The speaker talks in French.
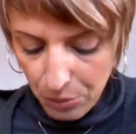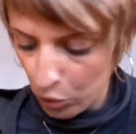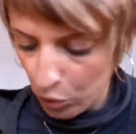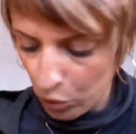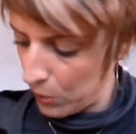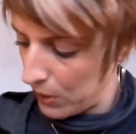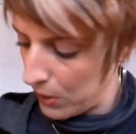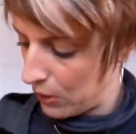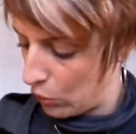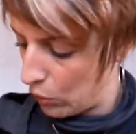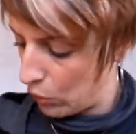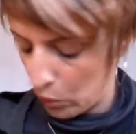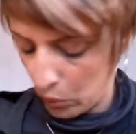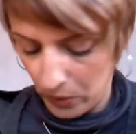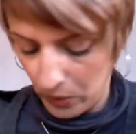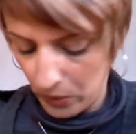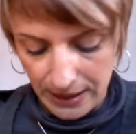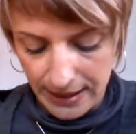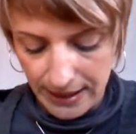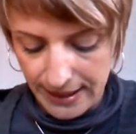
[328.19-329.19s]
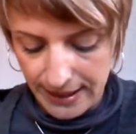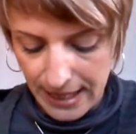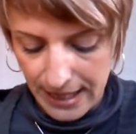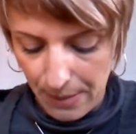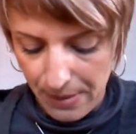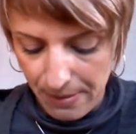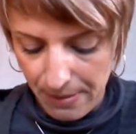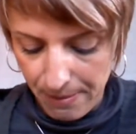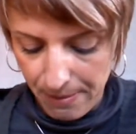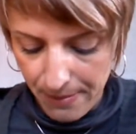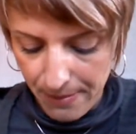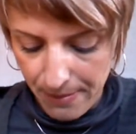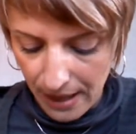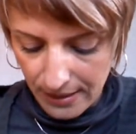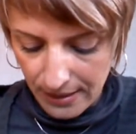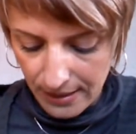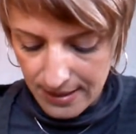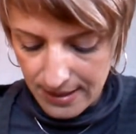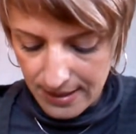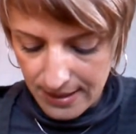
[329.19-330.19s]
Et cinquième produit donc qui est
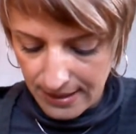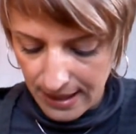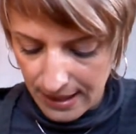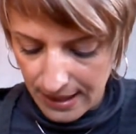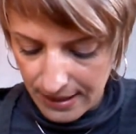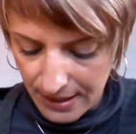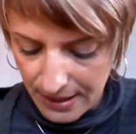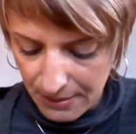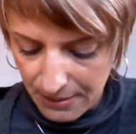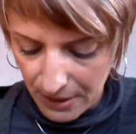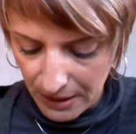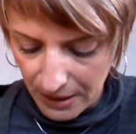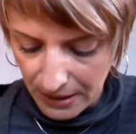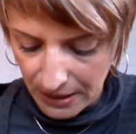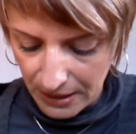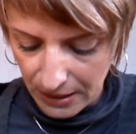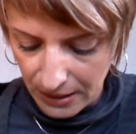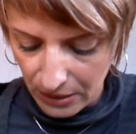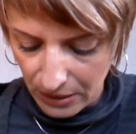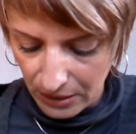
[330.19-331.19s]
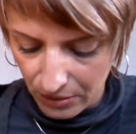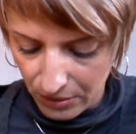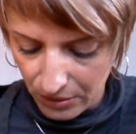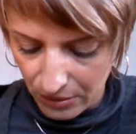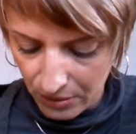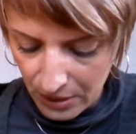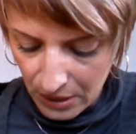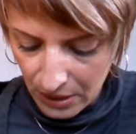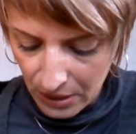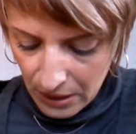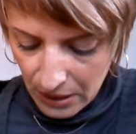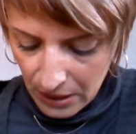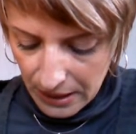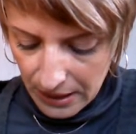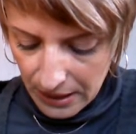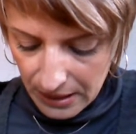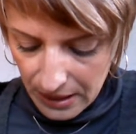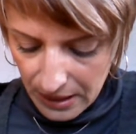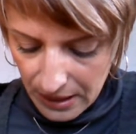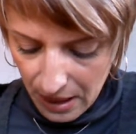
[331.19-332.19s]
de la même marque, c'est un lait
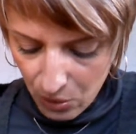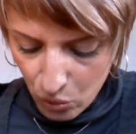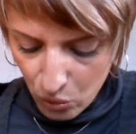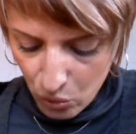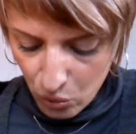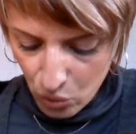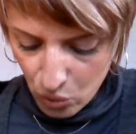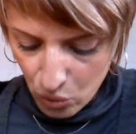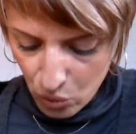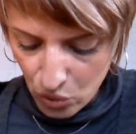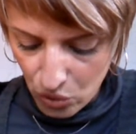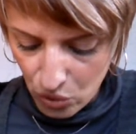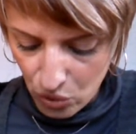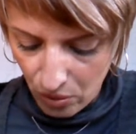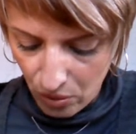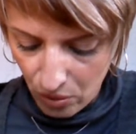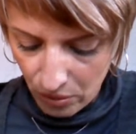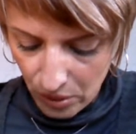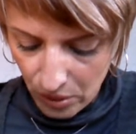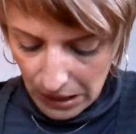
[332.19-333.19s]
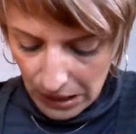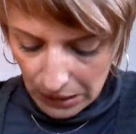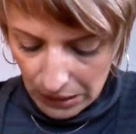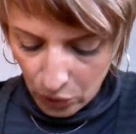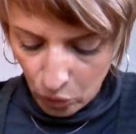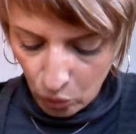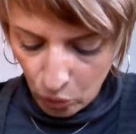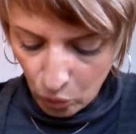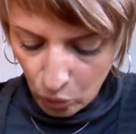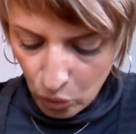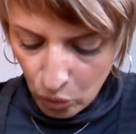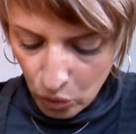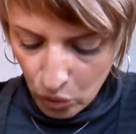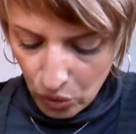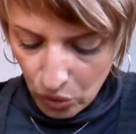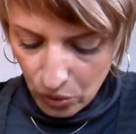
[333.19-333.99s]
démaquillant hydra ressourçant.